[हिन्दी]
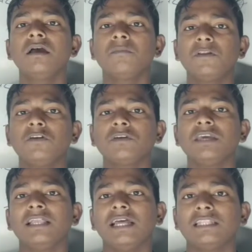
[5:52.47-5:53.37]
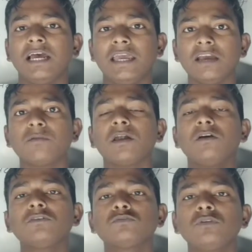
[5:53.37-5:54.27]
प्रयोग किया जाता है एक बार
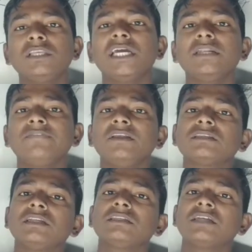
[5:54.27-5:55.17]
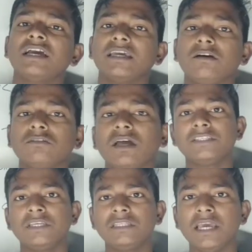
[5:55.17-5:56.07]
और सुन लीजिए डिफिनेशन इसका क्या होता
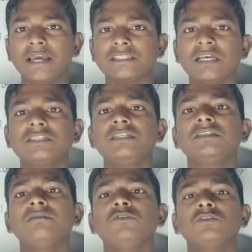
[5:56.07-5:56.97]
है सीजी ऐसा सिस्टम